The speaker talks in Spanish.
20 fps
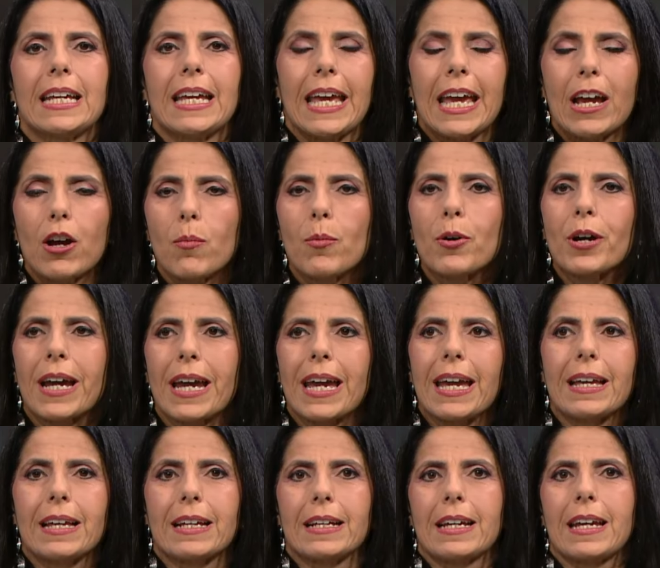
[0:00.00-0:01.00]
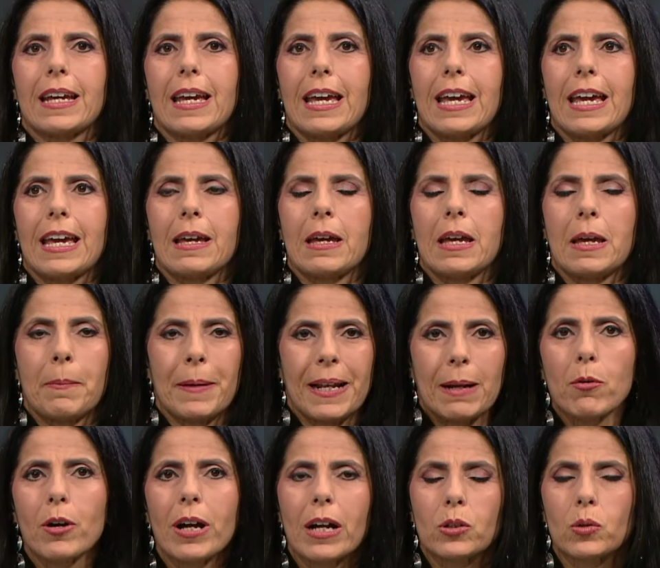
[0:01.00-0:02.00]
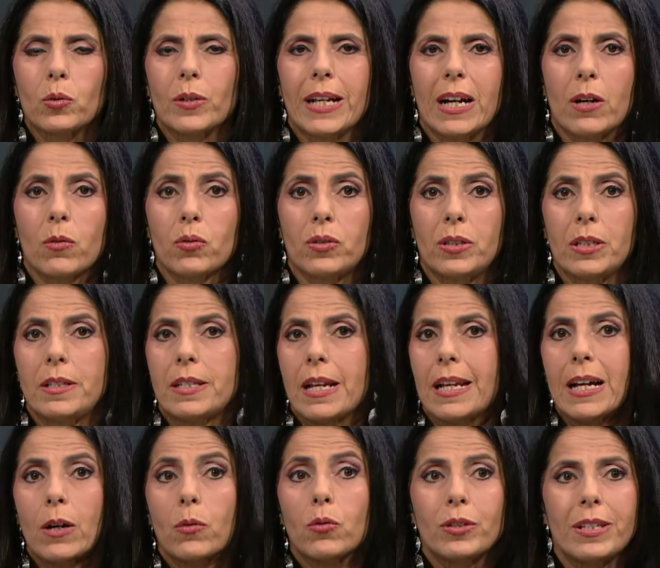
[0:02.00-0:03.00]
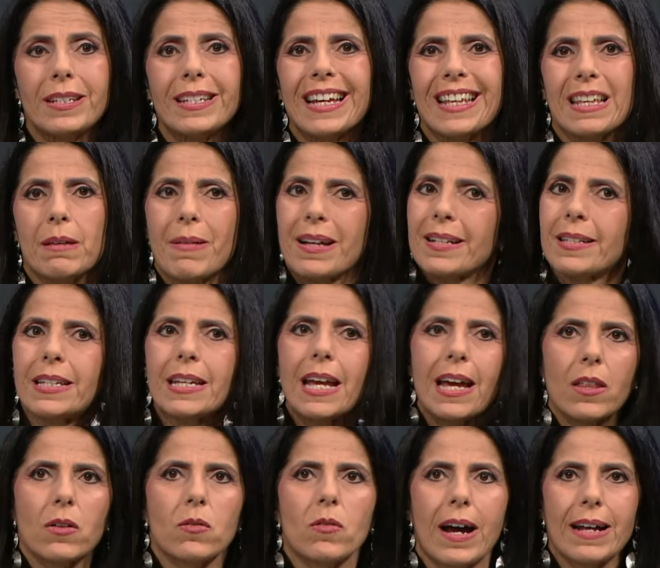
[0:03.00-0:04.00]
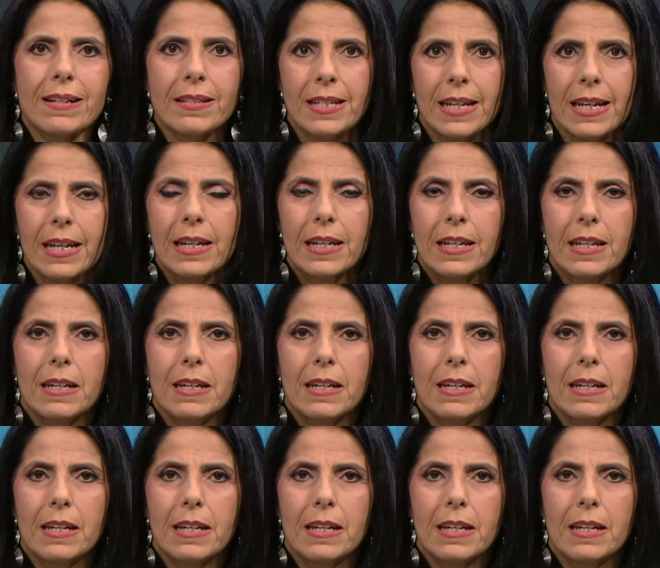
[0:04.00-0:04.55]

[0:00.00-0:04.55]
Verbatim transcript: Es como que eh, esperamos que actúe la justicia y la justicia demasiado hace